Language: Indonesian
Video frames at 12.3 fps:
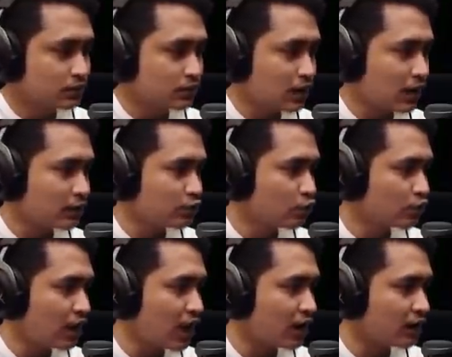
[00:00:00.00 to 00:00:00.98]
Kita lanjut
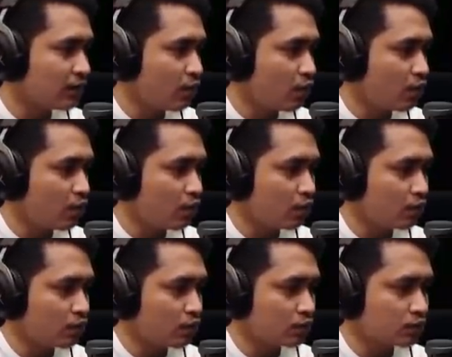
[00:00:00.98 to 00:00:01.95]
lagi,
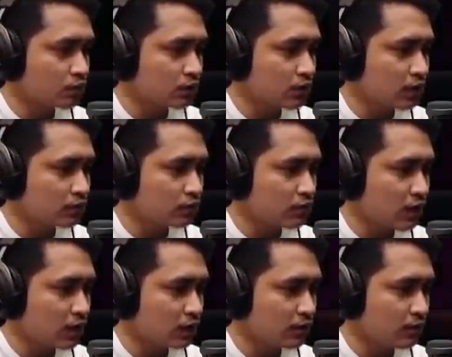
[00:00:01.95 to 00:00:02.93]
Bos. Kita lanjut
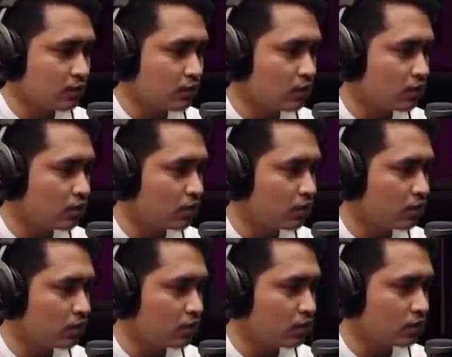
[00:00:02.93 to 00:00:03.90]
lagi,
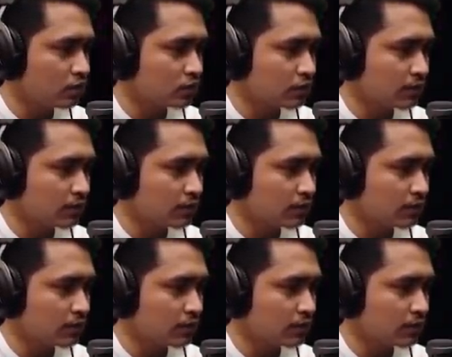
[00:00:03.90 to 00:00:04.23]
Bos.